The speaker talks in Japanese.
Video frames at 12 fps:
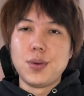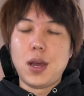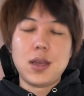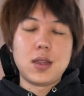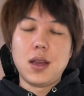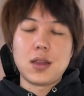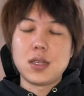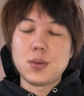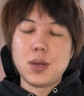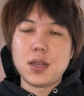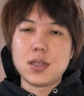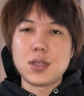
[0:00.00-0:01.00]
あ立
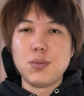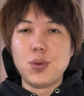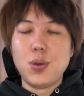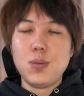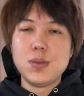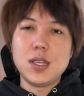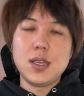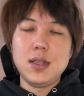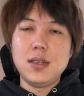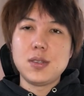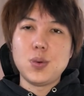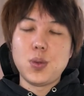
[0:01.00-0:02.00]
花隆無料無責
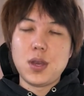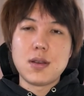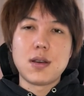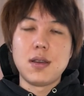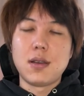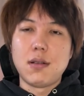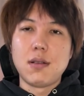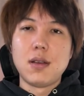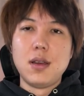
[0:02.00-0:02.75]
任相談会か。